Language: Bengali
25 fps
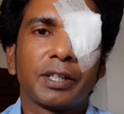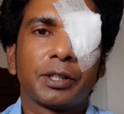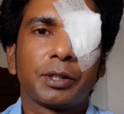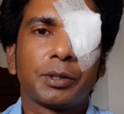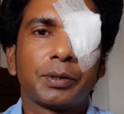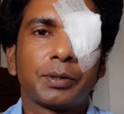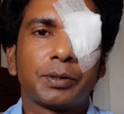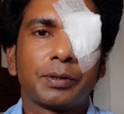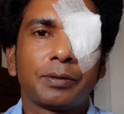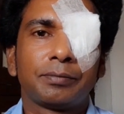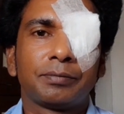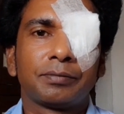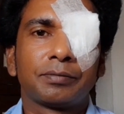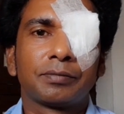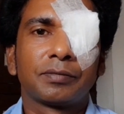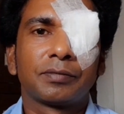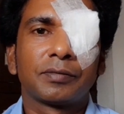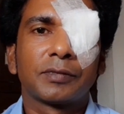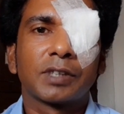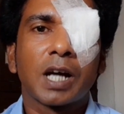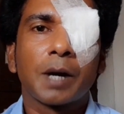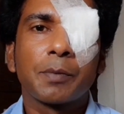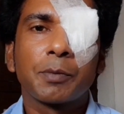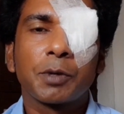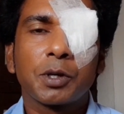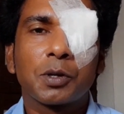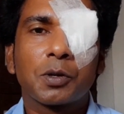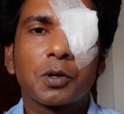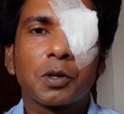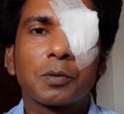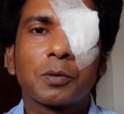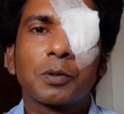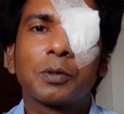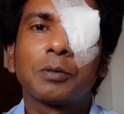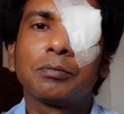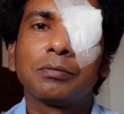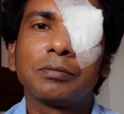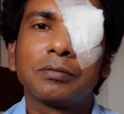তো আমি কী
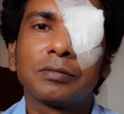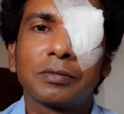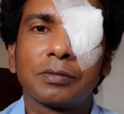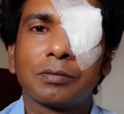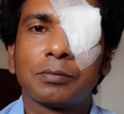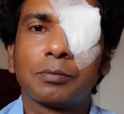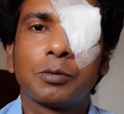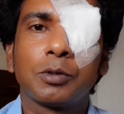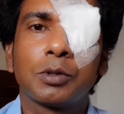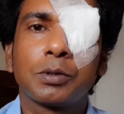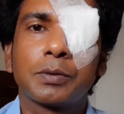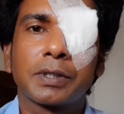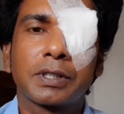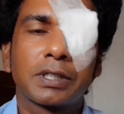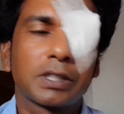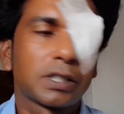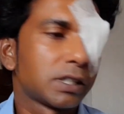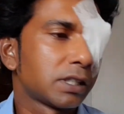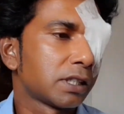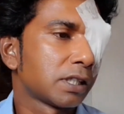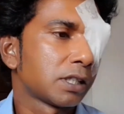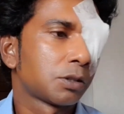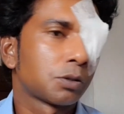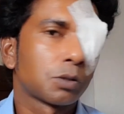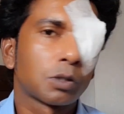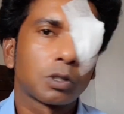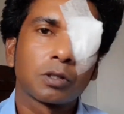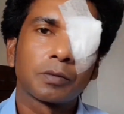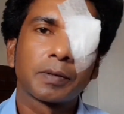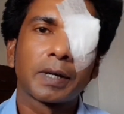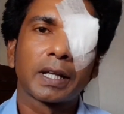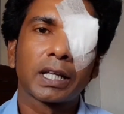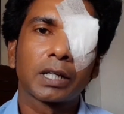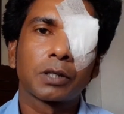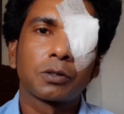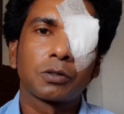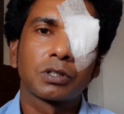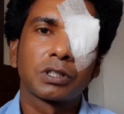করবো বুঝতে পারছি না যে চোখেতে
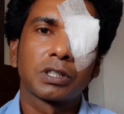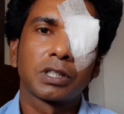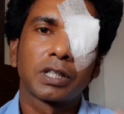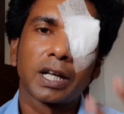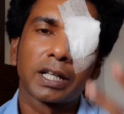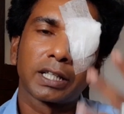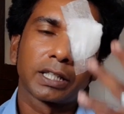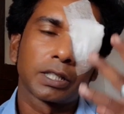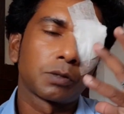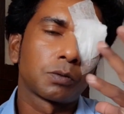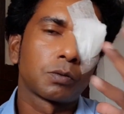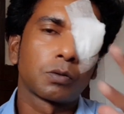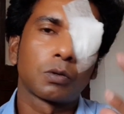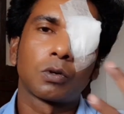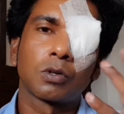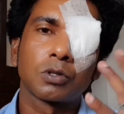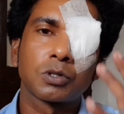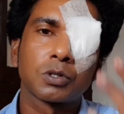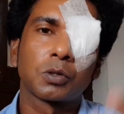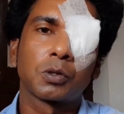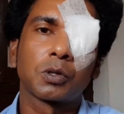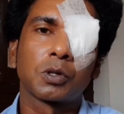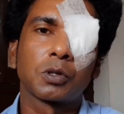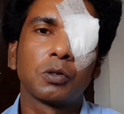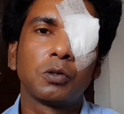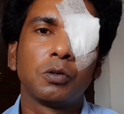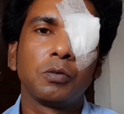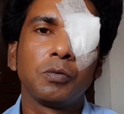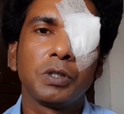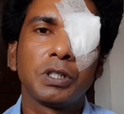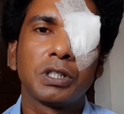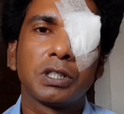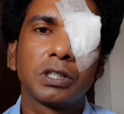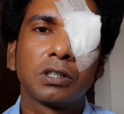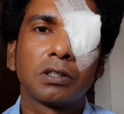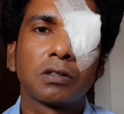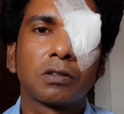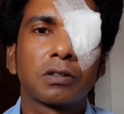ব্যথা করছে রাতে কষ্ট করে
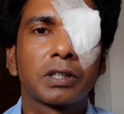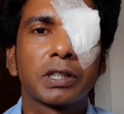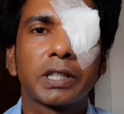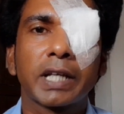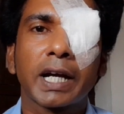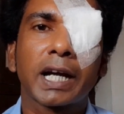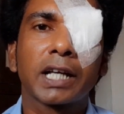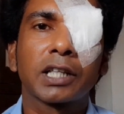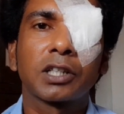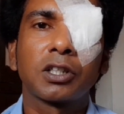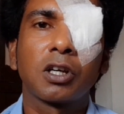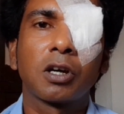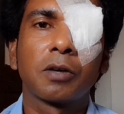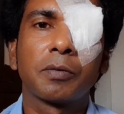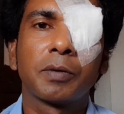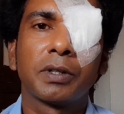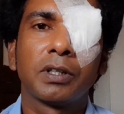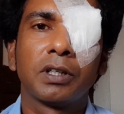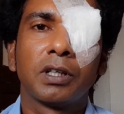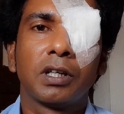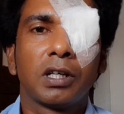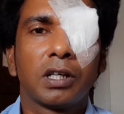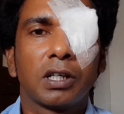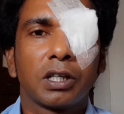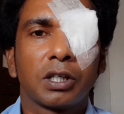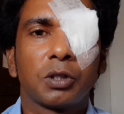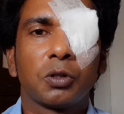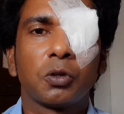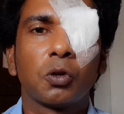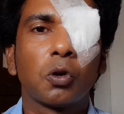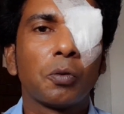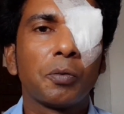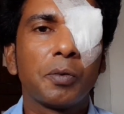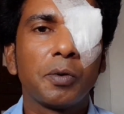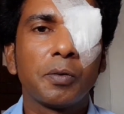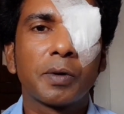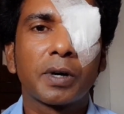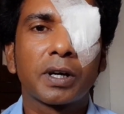ঘুমিয়েছি কারণ দেখাতেই হবে
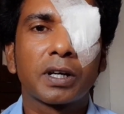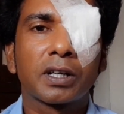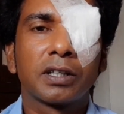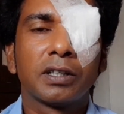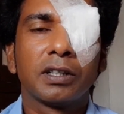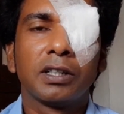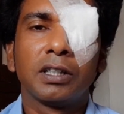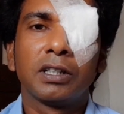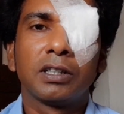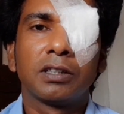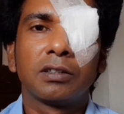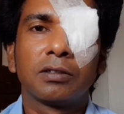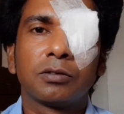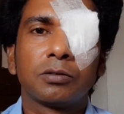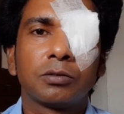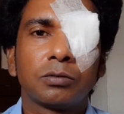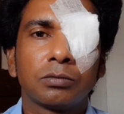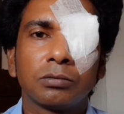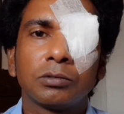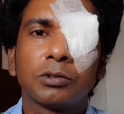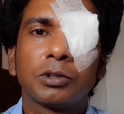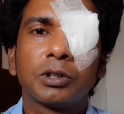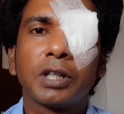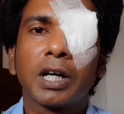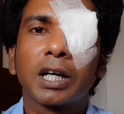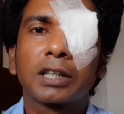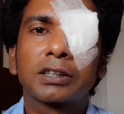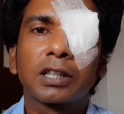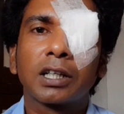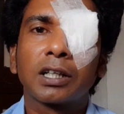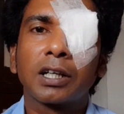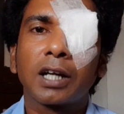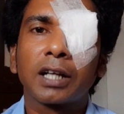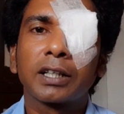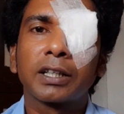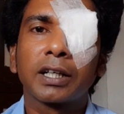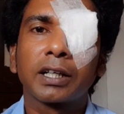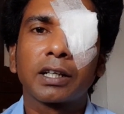রবিবার যদি ডাক্তার
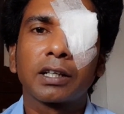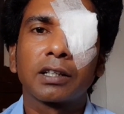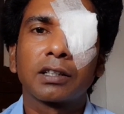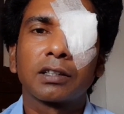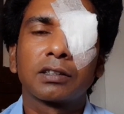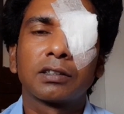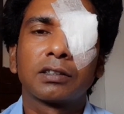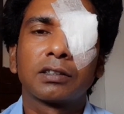না থাকে